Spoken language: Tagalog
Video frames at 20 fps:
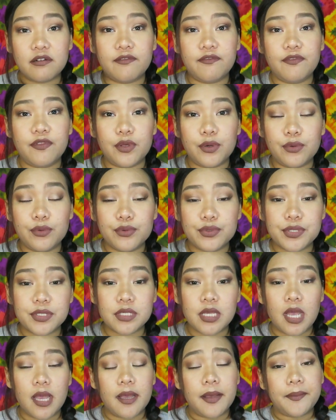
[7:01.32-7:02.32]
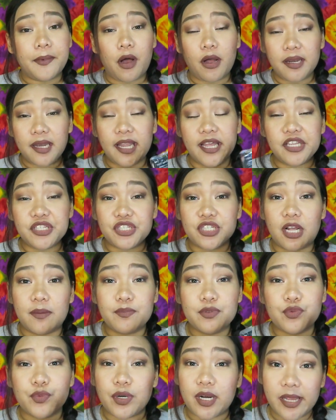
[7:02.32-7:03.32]
of those online
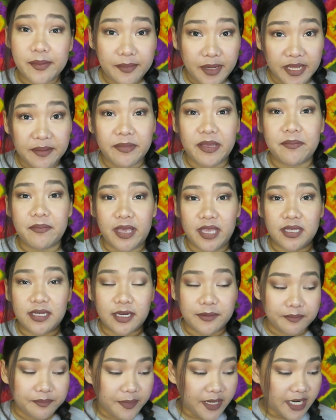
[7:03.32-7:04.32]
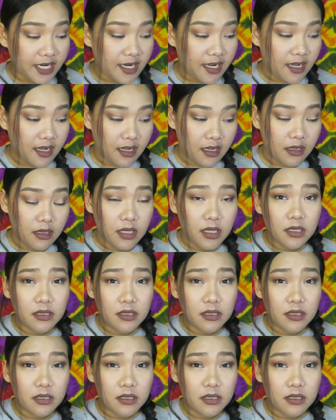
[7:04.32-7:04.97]
shops where I buy my makeup para